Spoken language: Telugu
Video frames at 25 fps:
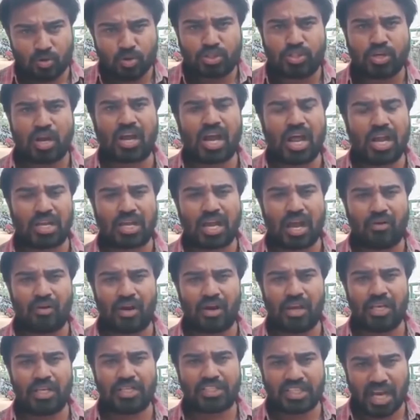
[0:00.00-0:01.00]
మాకు
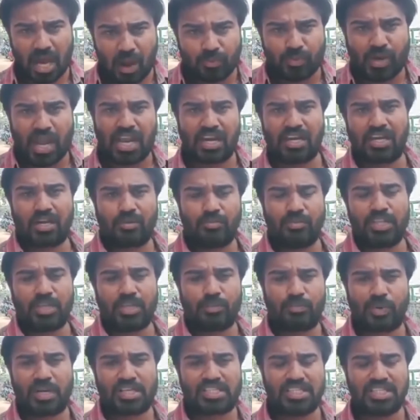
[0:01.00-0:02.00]
ఉద్యోగాలు కావాలి జాబ్
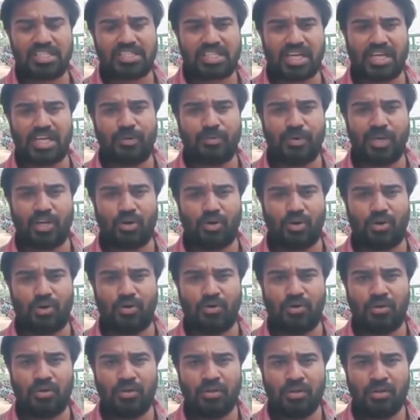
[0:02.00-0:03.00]
క్యాలెండర్ మీద ప్రశ్నించండి
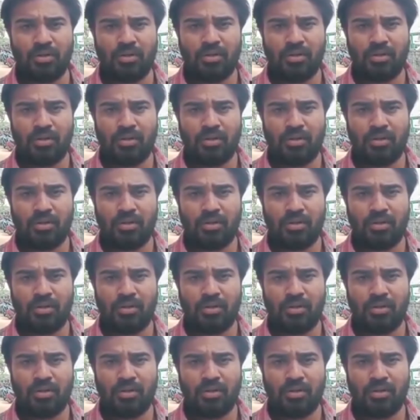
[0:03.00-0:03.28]
మీరు